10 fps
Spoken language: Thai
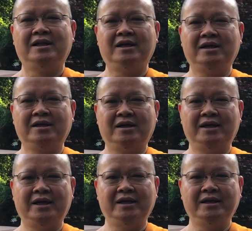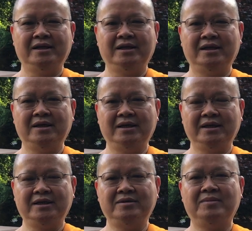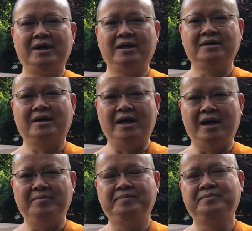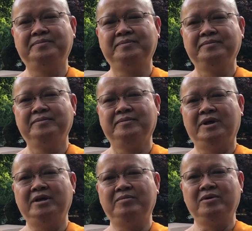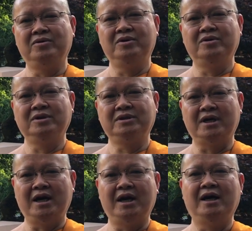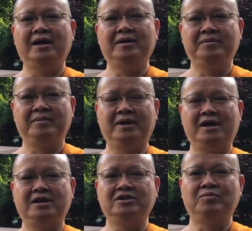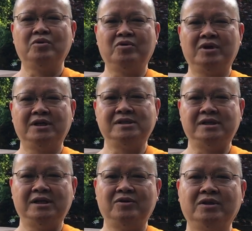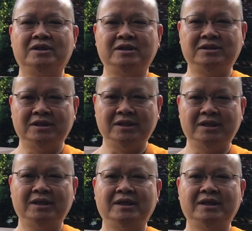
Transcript: แล้วก็ได้เลยขึ้นมากราบพระเดชพระคุณหลวงตา พระราชมงคลลังสีวงตาชี